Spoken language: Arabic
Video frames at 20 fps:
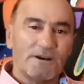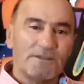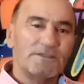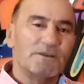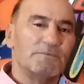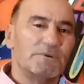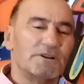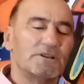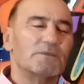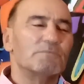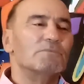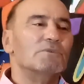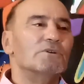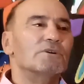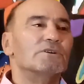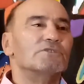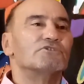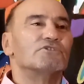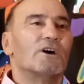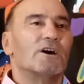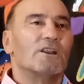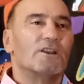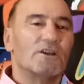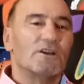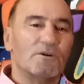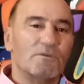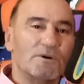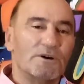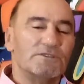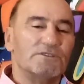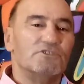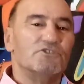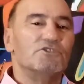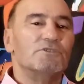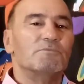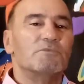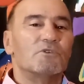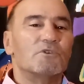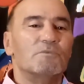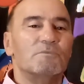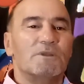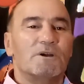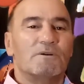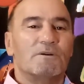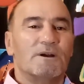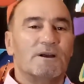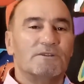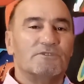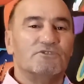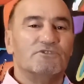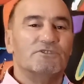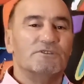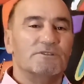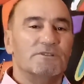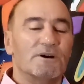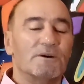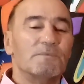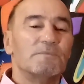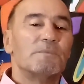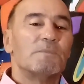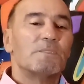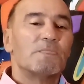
دابا نكملوها ان شاء الله وغادي نجيب لكم لوحات جديده